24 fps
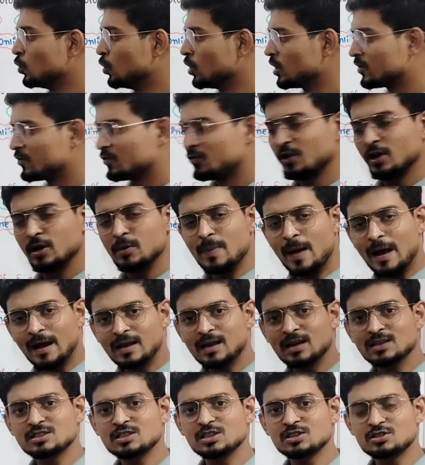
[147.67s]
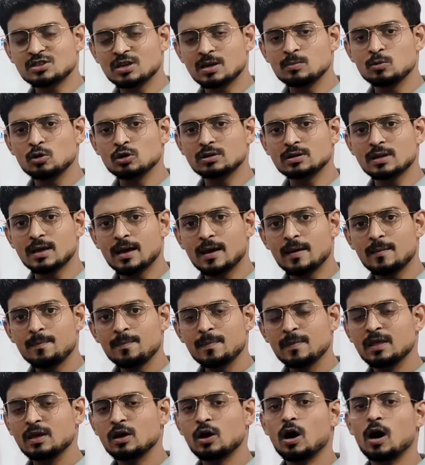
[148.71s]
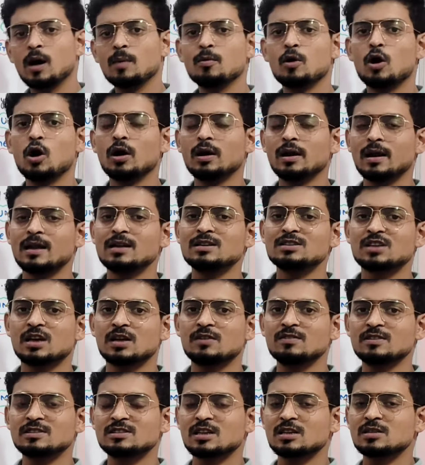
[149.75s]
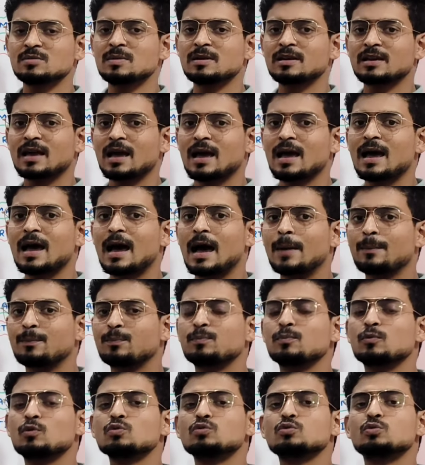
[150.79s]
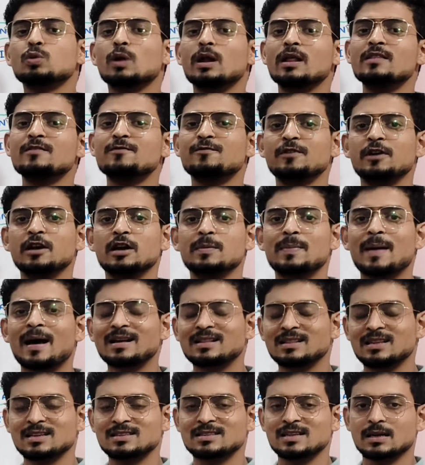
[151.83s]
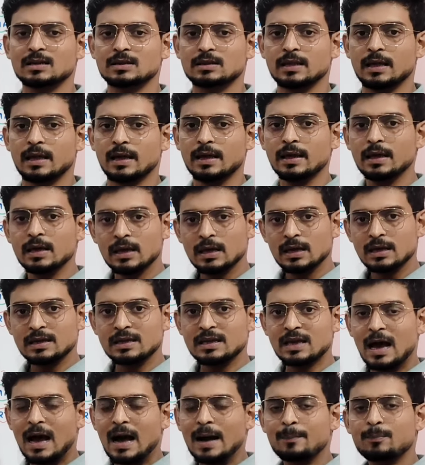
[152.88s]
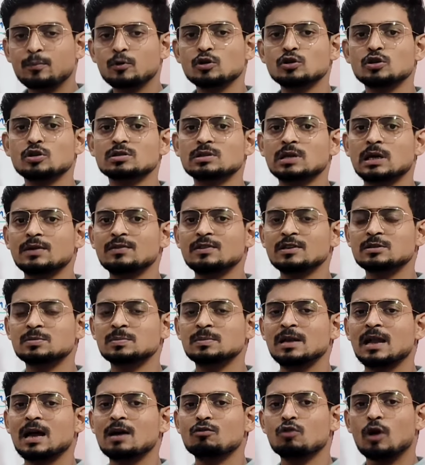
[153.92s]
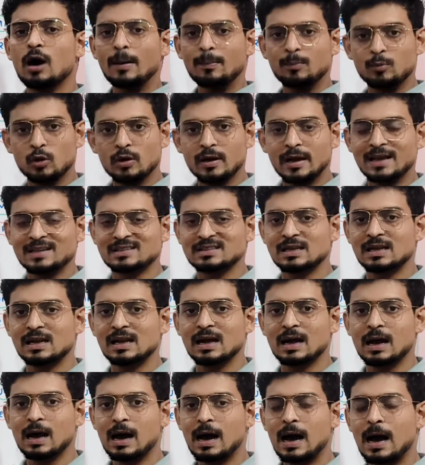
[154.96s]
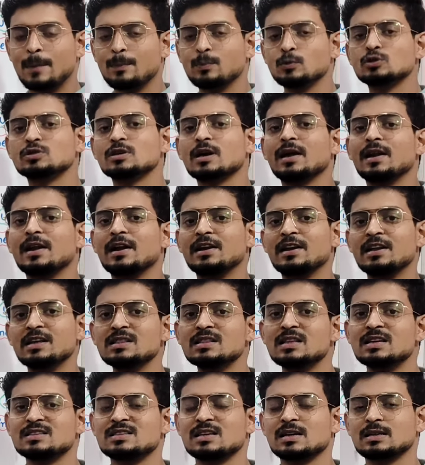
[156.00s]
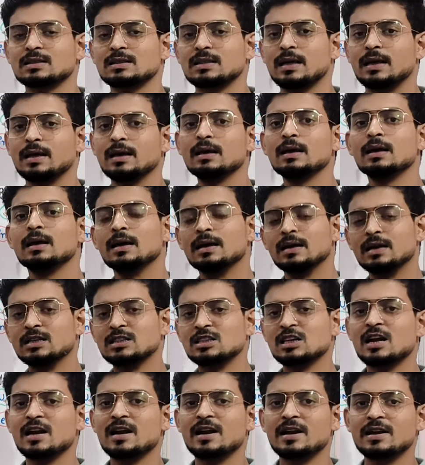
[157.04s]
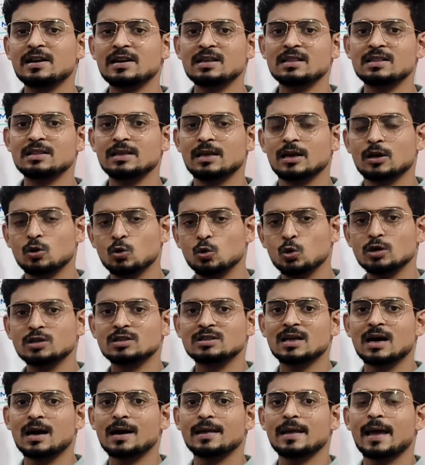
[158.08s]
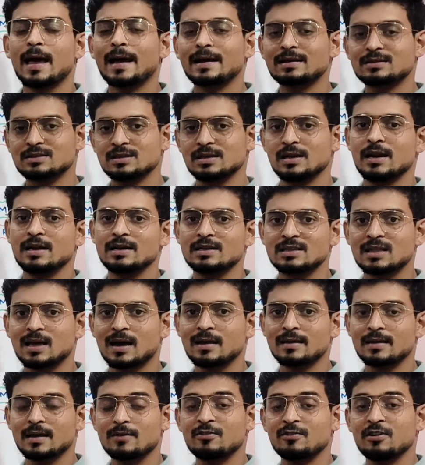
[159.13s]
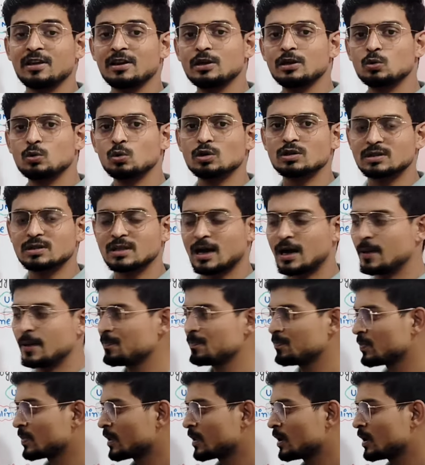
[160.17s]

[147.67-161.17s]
क्विक फीडबैक का सिस्टम होता है अब ऑनलाइन सर्विसेज में क्या है आप तुरंत फीडबैक दे सकते हैं कि आपको जो सर्विस मिला वो आपको कैसा लगा आप उसका रेटिंग दे सकते हैं कितना रेटिंग दिया गुड था या एक्सीलेंट था या वेरी गुड था